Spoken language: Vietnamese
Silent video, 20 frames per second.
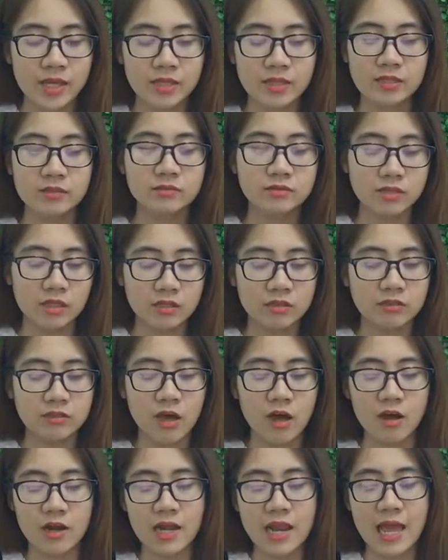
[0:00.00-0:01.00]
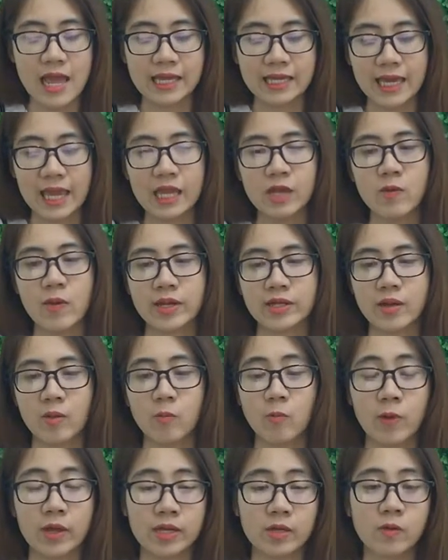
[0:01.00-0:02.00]
thứ tư đó là các hoạt động
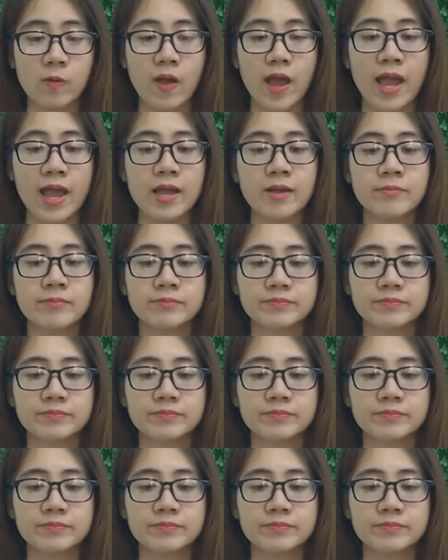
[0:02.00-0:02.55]
ngoại khóa